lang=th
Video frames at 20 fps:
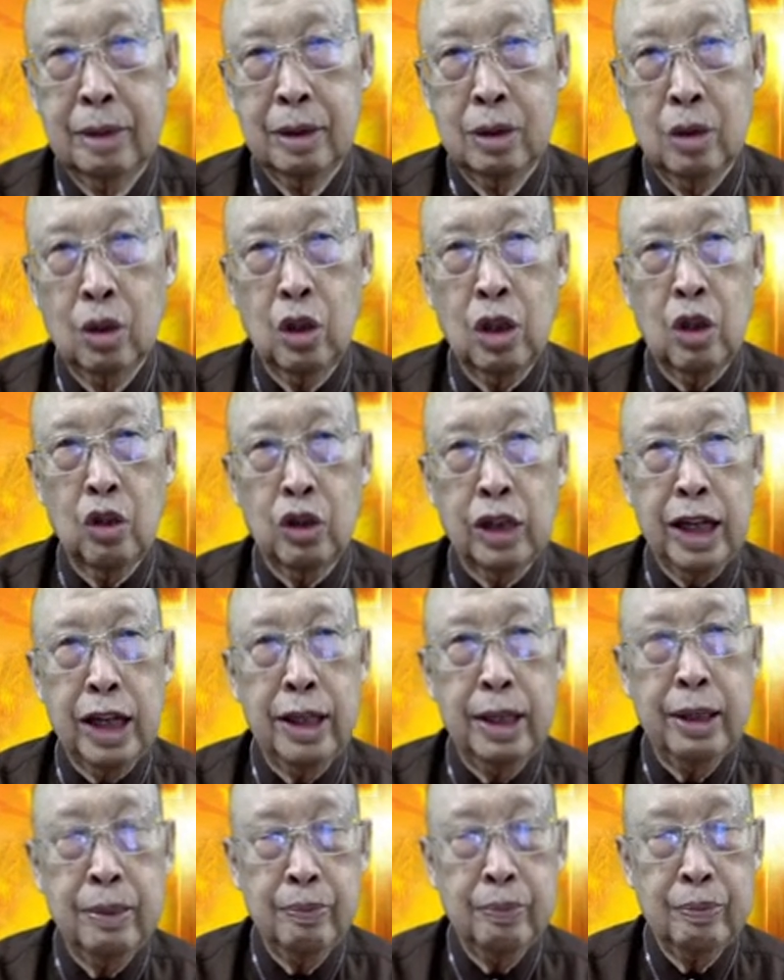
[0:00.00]
คุณเข้าใจ
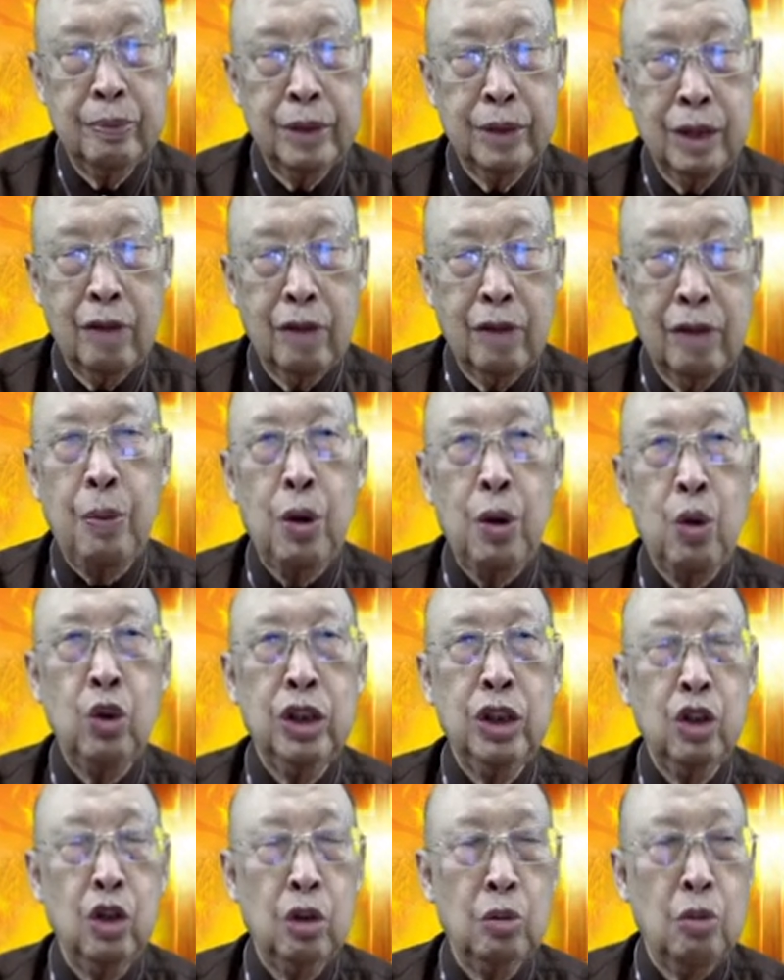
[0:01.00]
เขาบอกพอคุณ
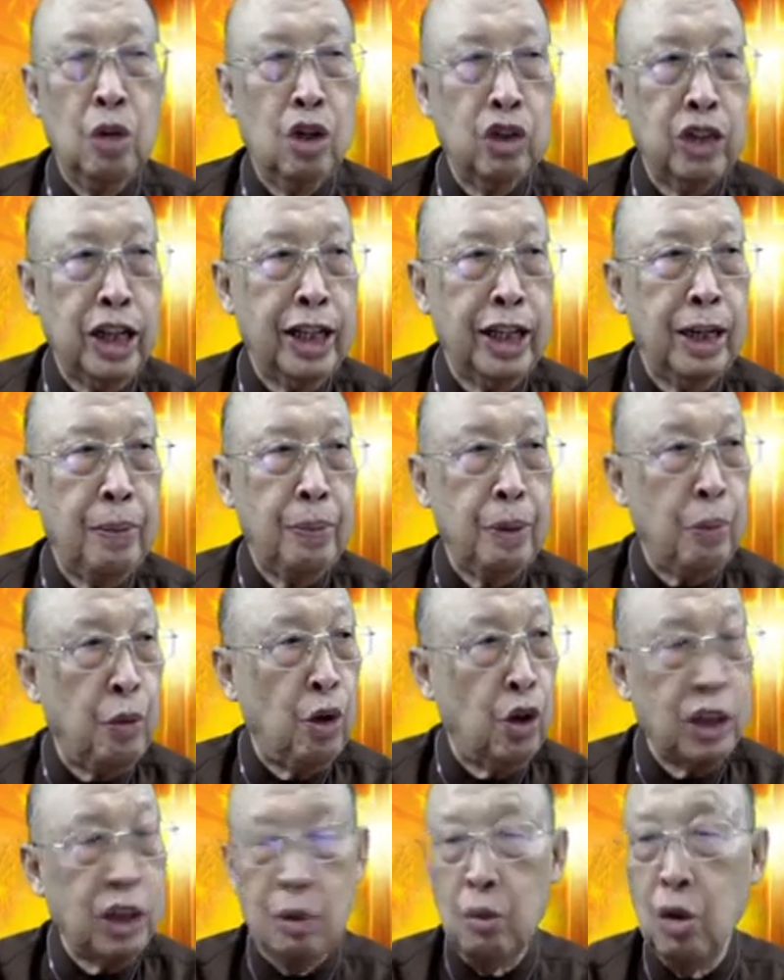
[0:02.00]
นี่คนบ่เข้าใจได้พระพ
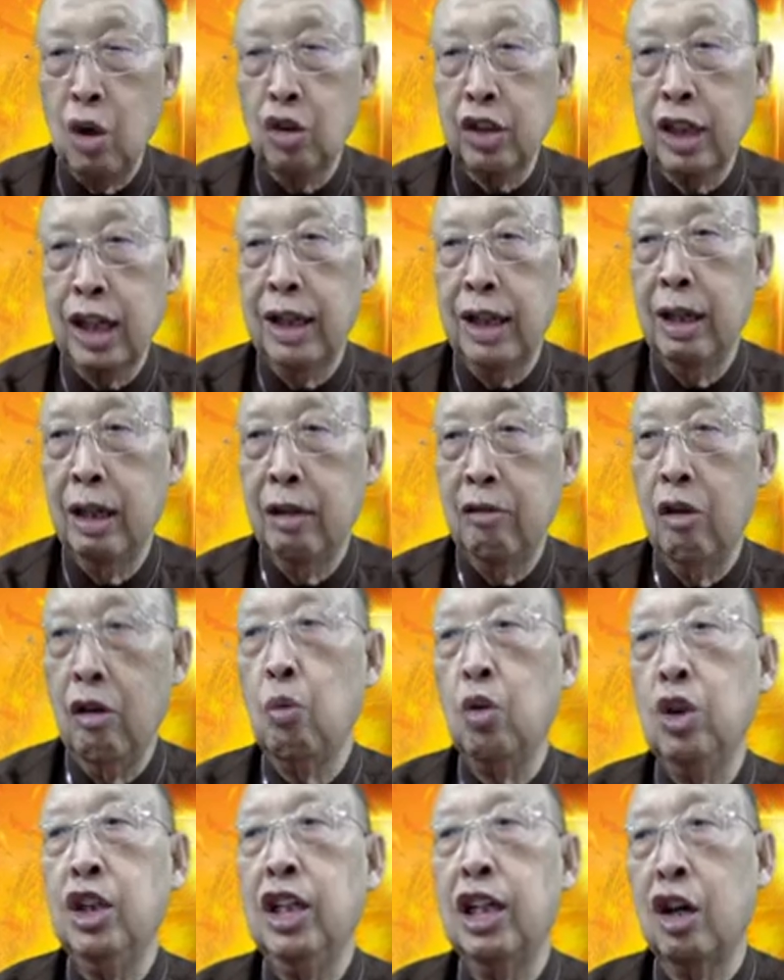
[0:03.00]
นก็บ่เข้าใจว่า
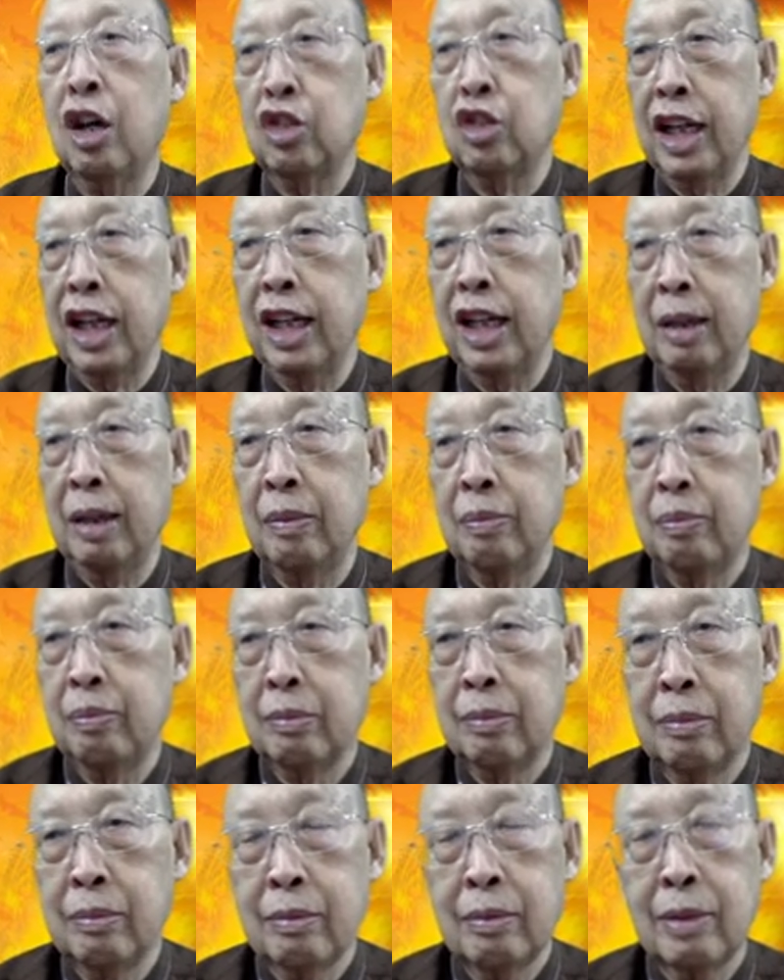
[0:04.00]
บุญเหือเข้าใจแหละ
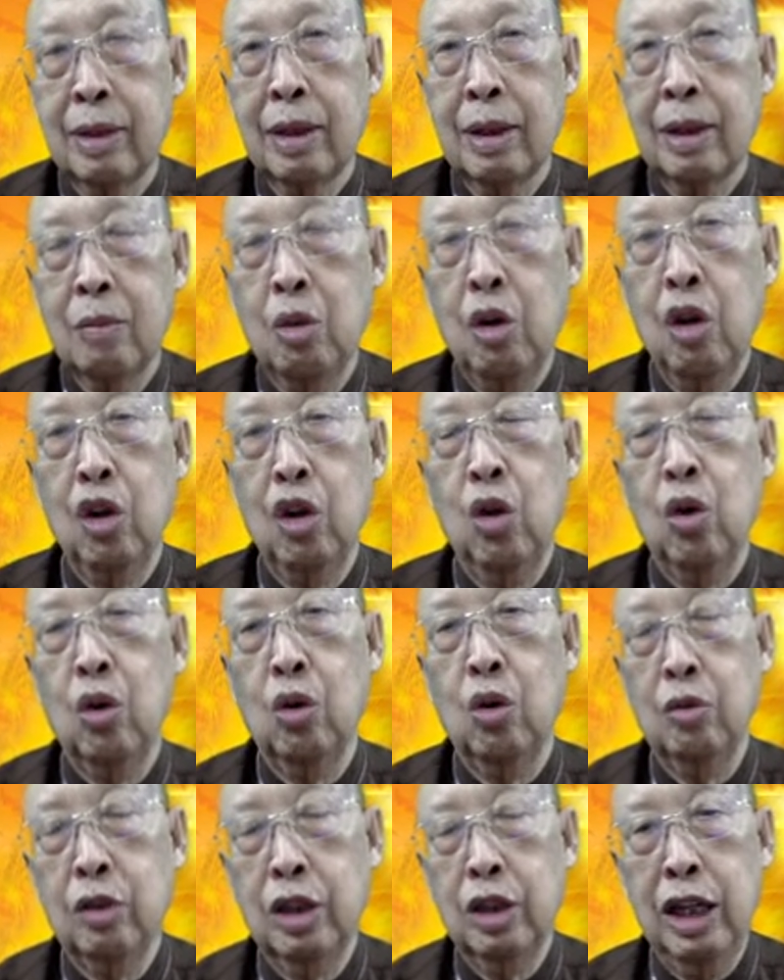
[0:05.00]
เพราะโลก
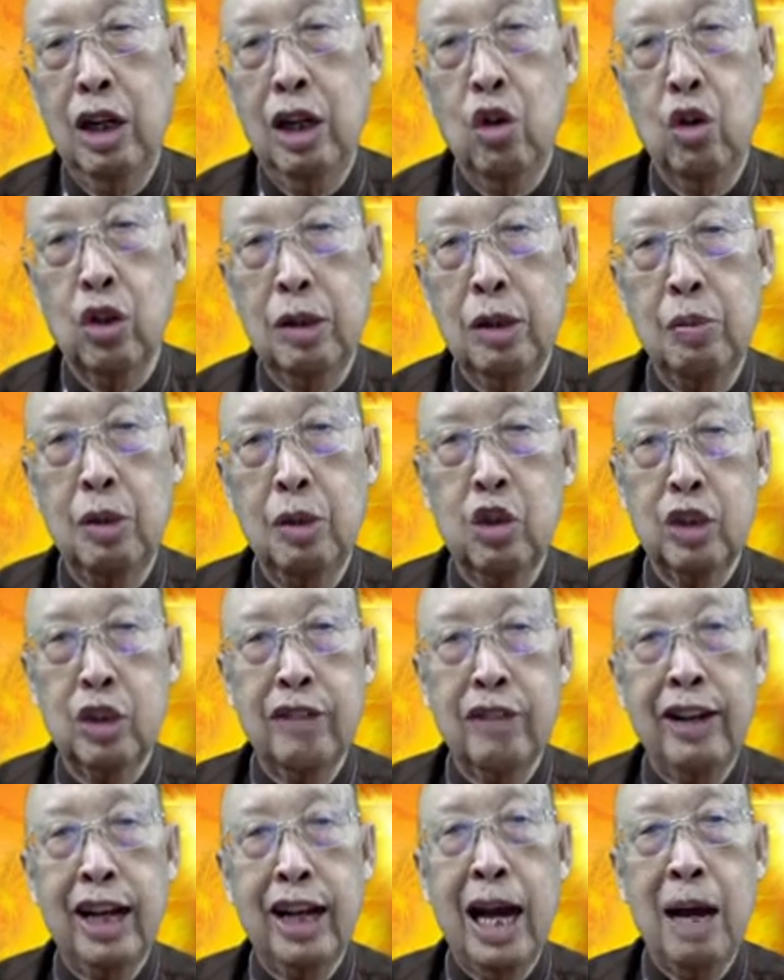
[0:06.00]
ในโลกนี่มนุษย์แส
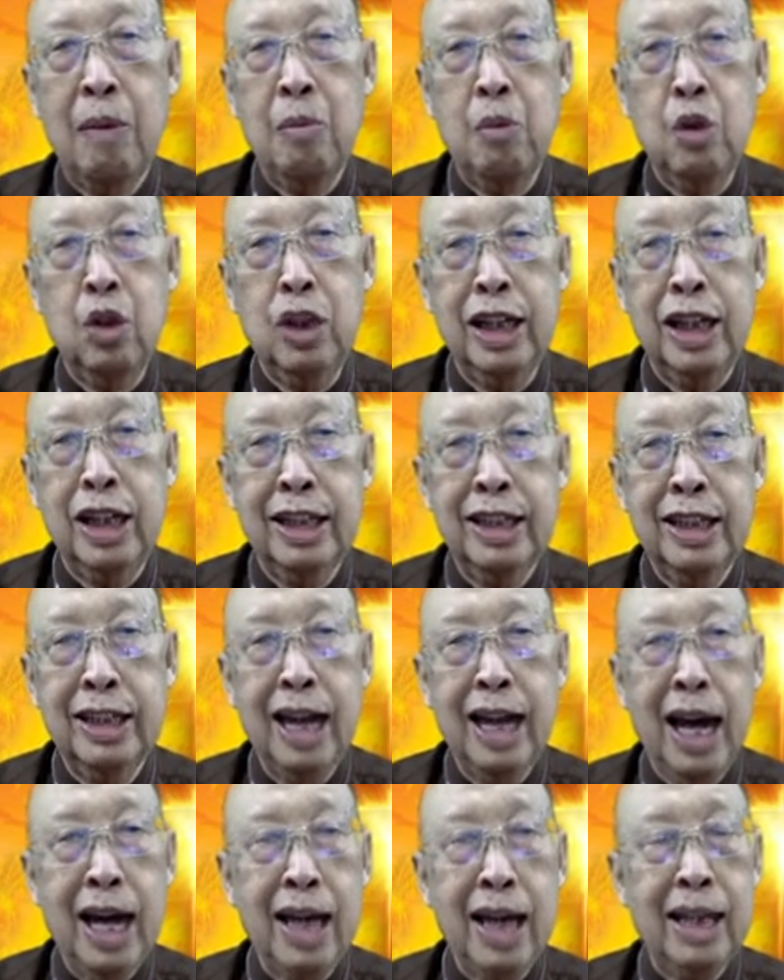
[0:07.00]
วงหาบุญดิอ
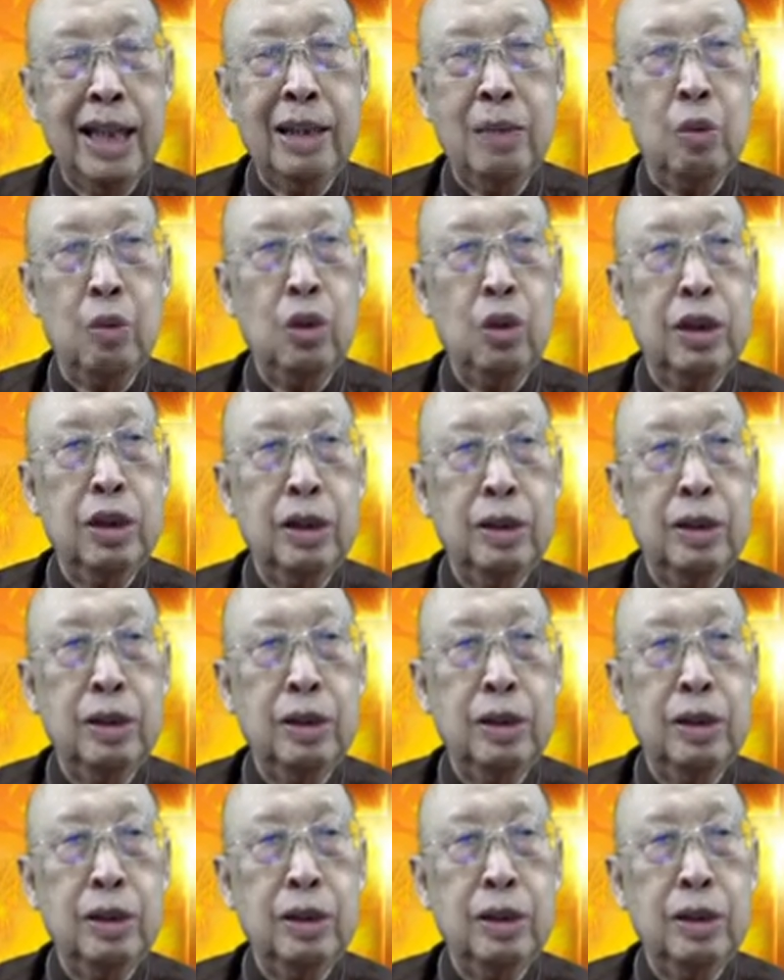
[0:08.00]
ยากได้บุญ